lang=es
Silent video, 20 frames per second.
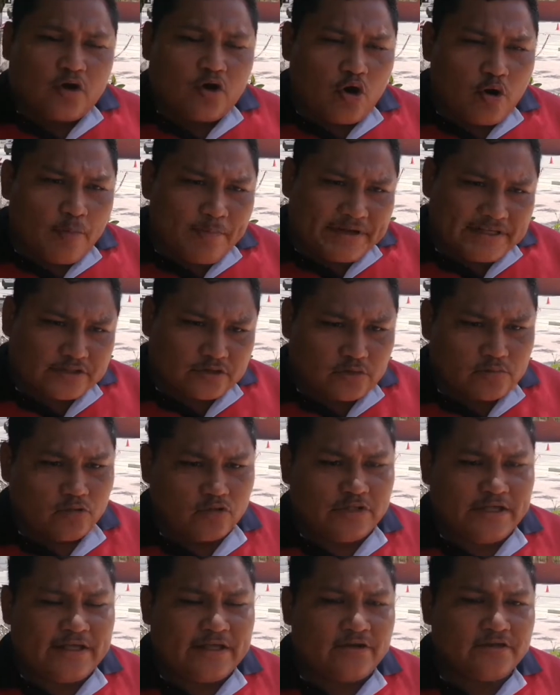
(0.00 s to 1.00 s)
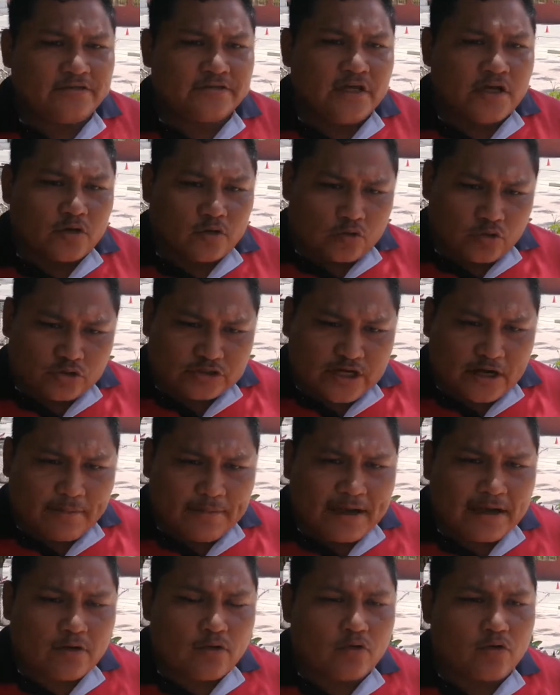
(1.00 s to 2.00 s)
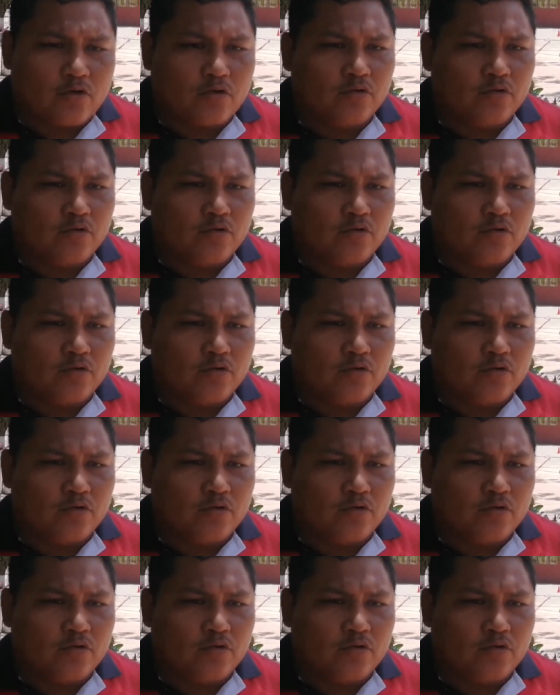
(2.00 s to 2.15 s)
hombres comuneros, con un trabajo,